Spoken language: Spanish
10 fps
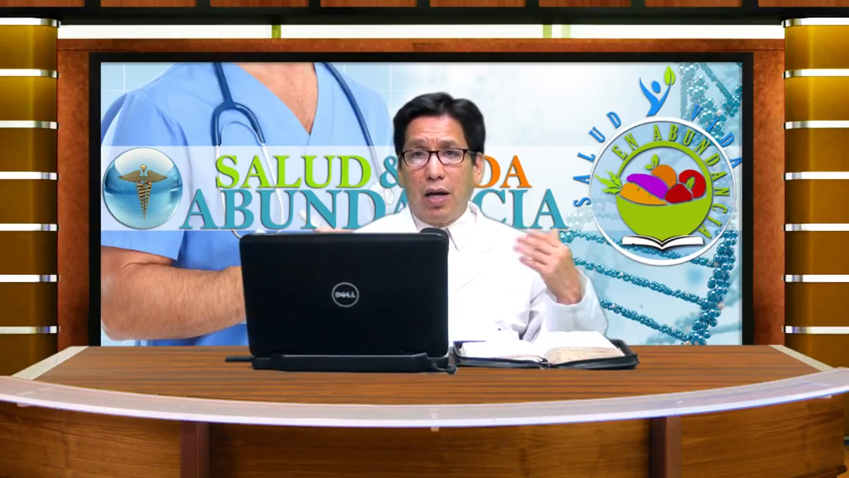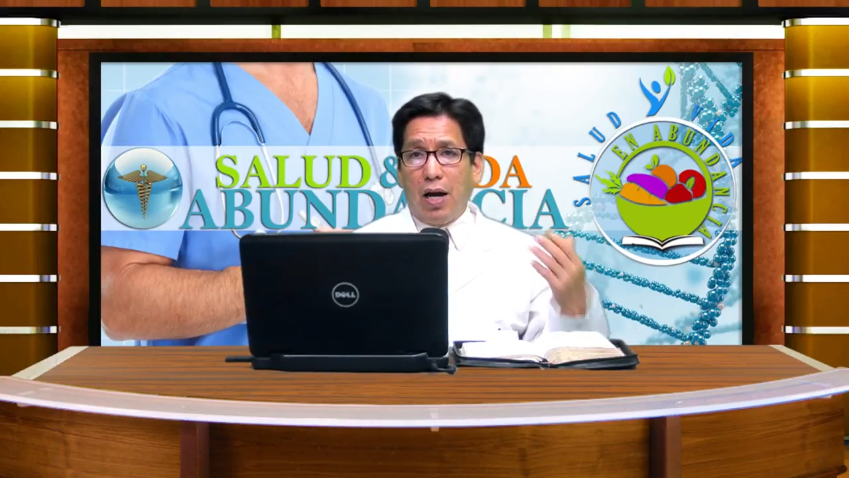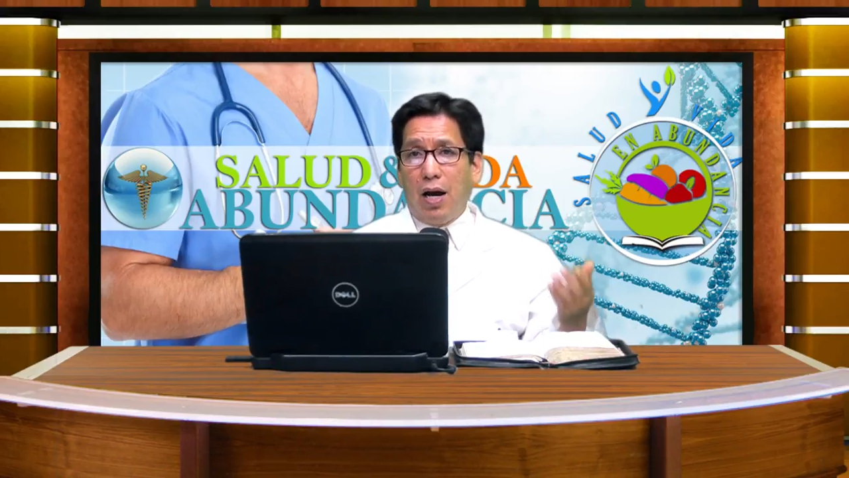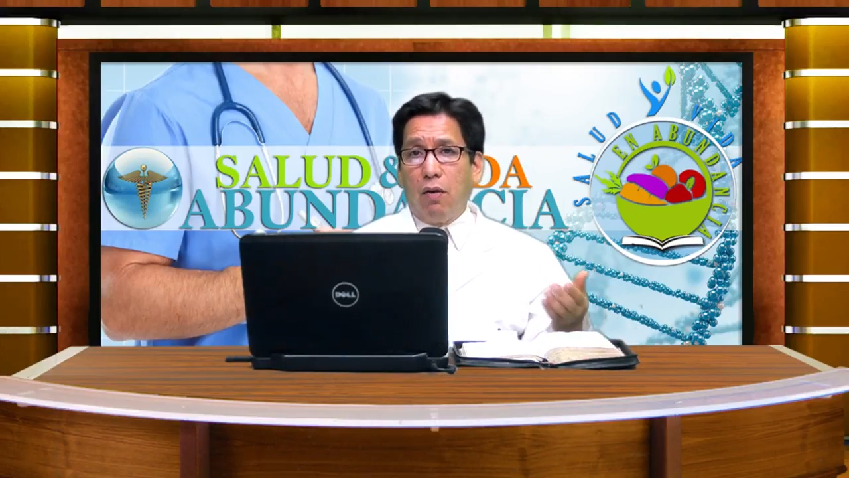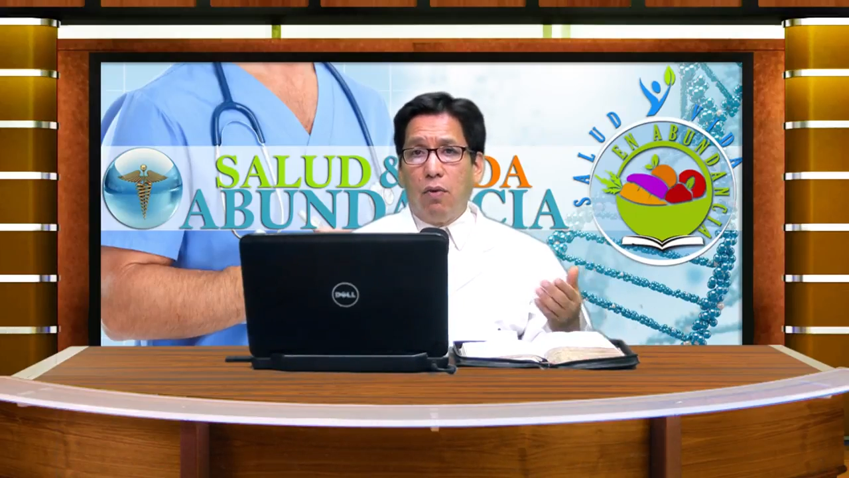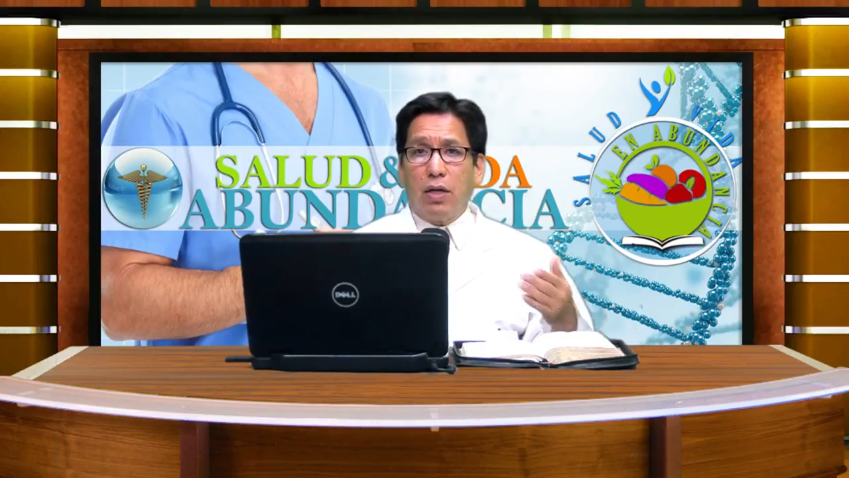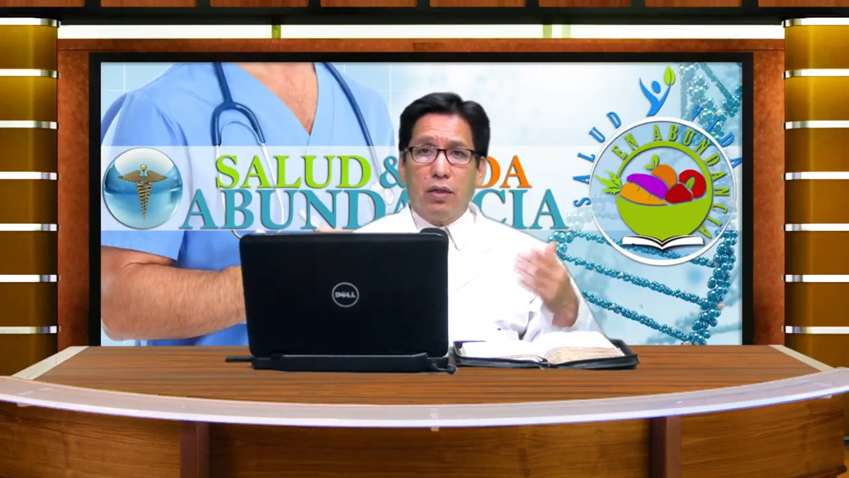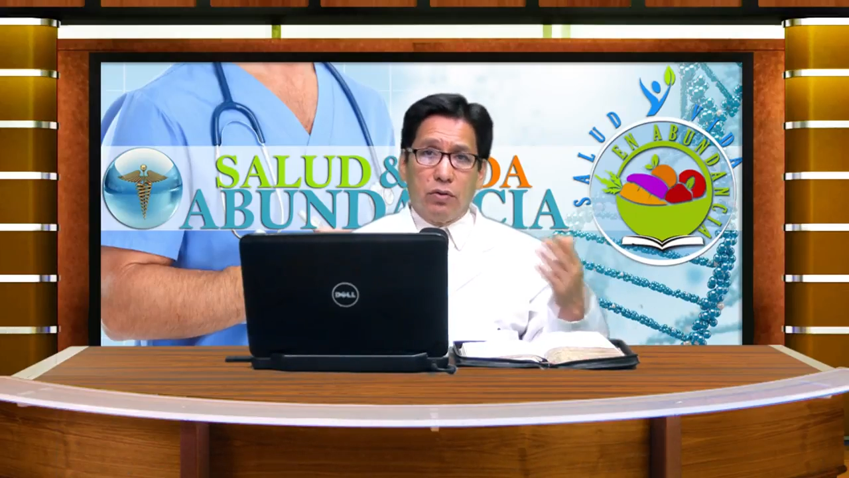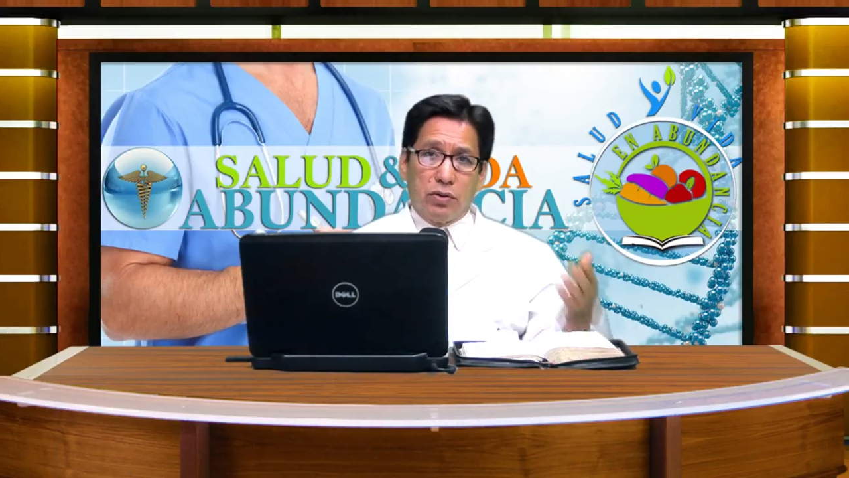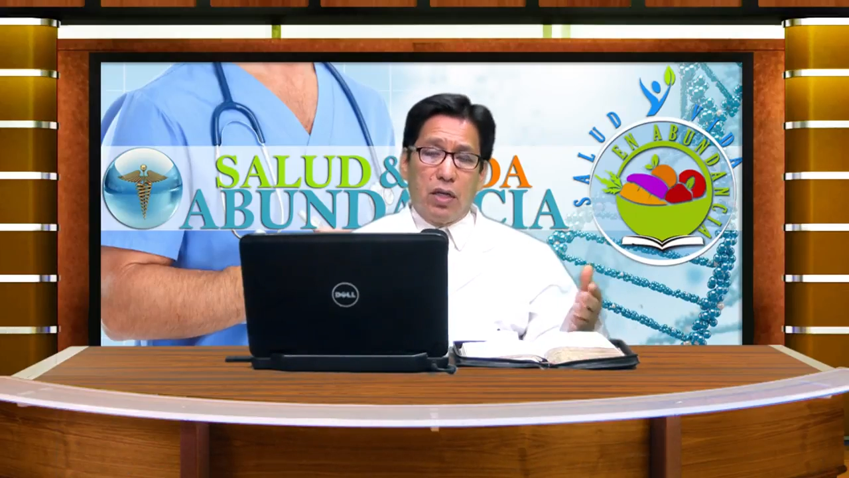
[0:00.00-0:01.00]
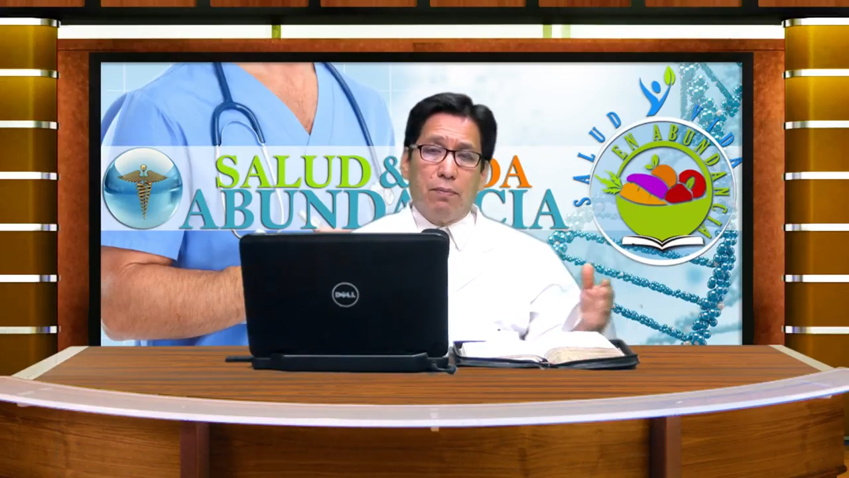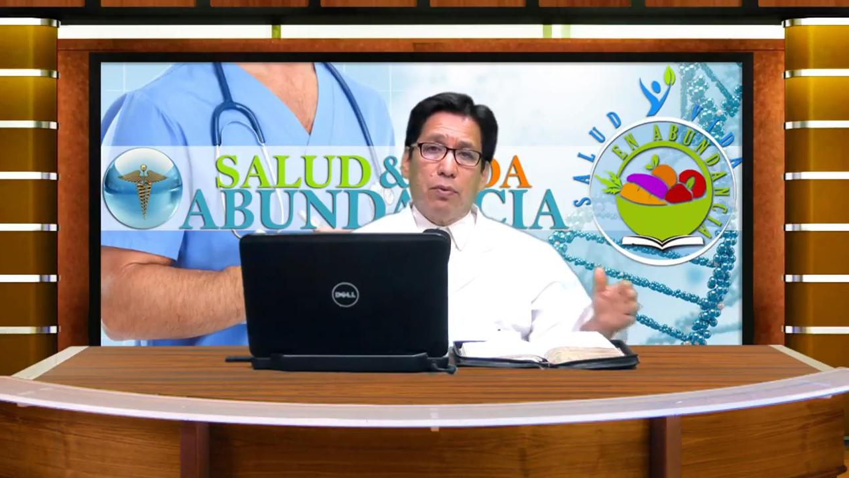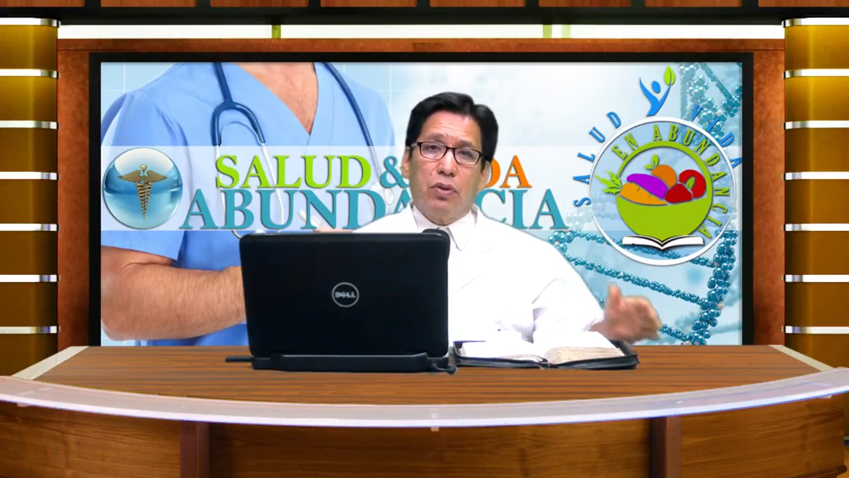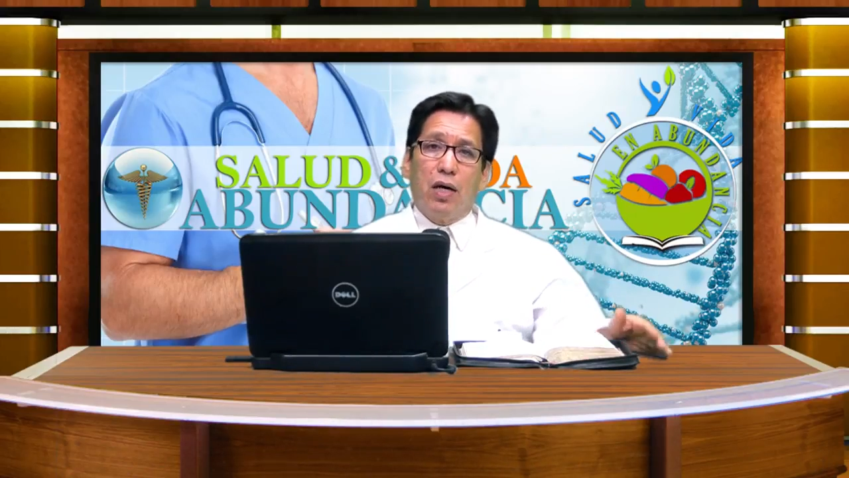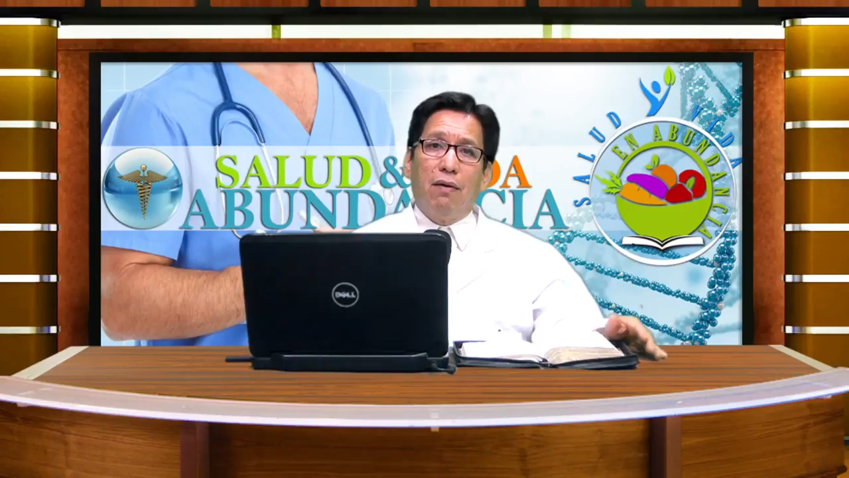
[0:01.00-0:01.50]
agua que no sea
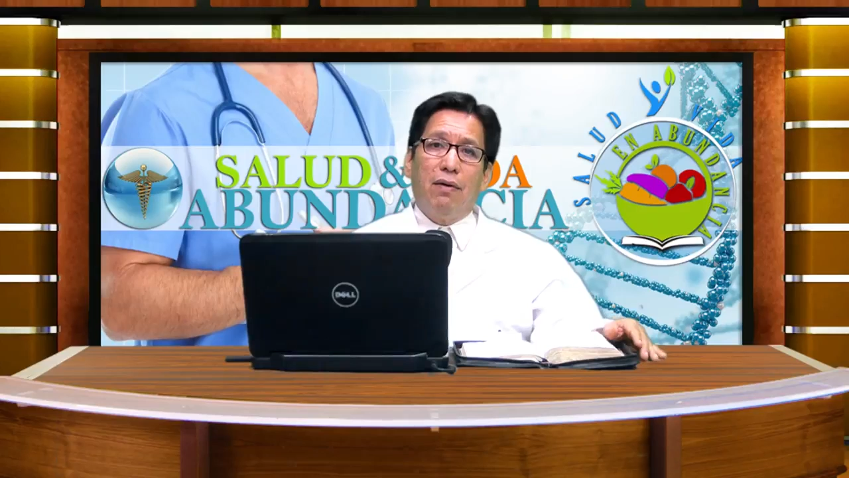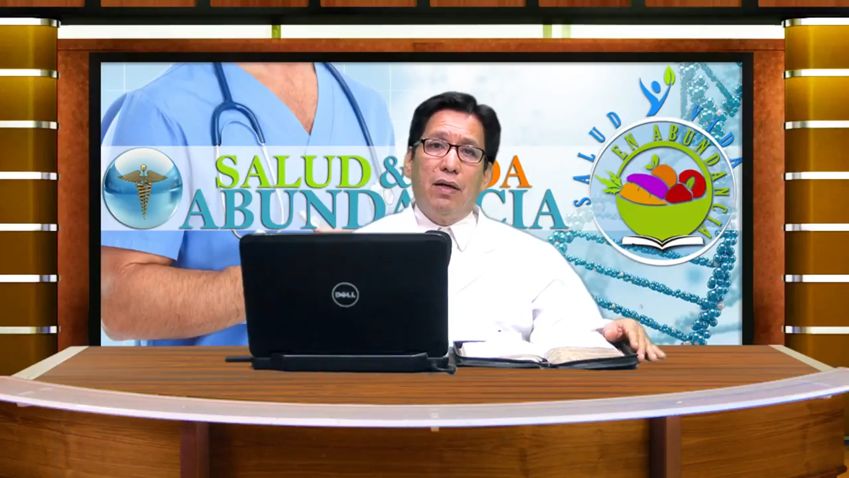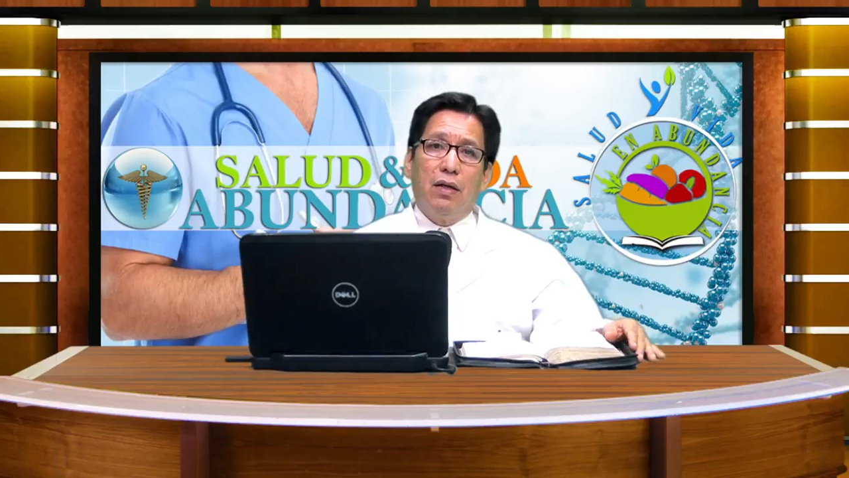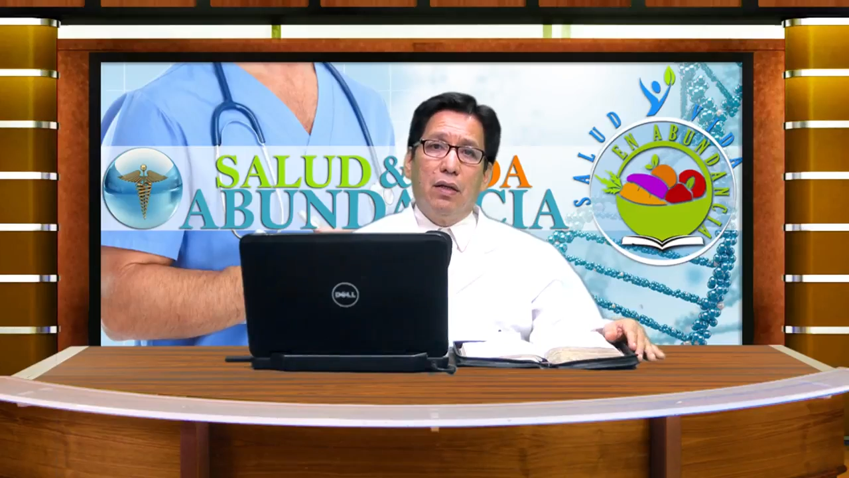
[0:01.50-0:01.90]
potable